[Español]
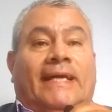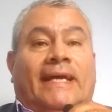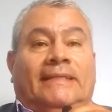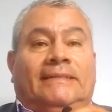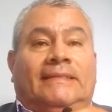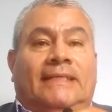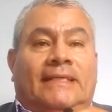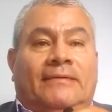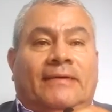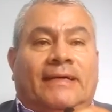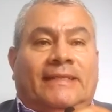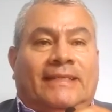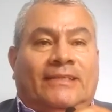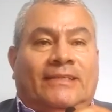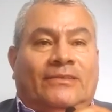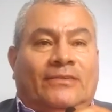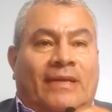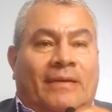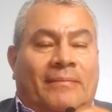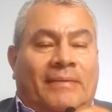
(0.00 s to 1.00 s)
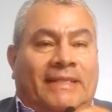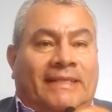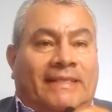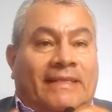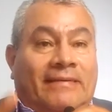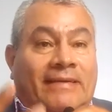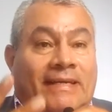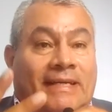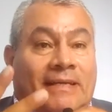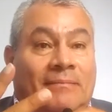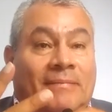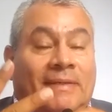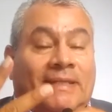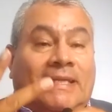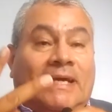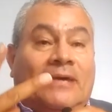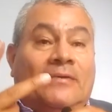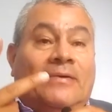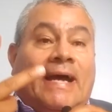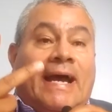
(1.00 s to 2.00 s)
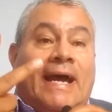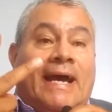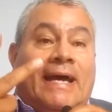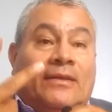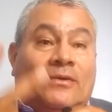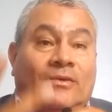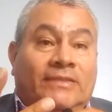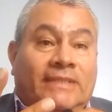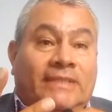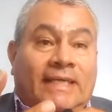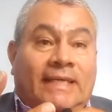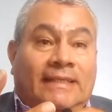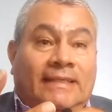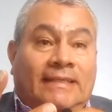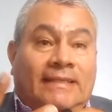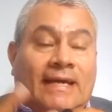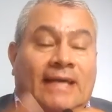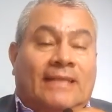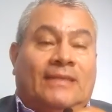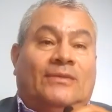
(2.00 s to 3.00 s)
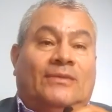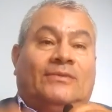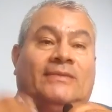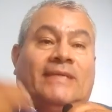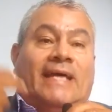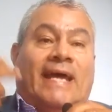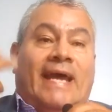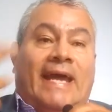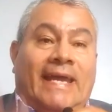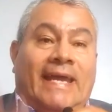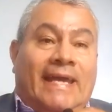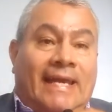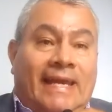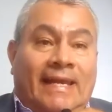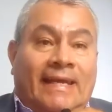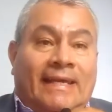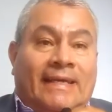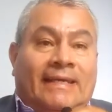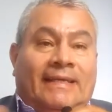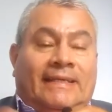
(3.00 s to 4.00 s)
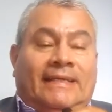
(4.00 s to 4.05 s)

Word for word: a ese debate solamente habían invitado a dos candidatos, a él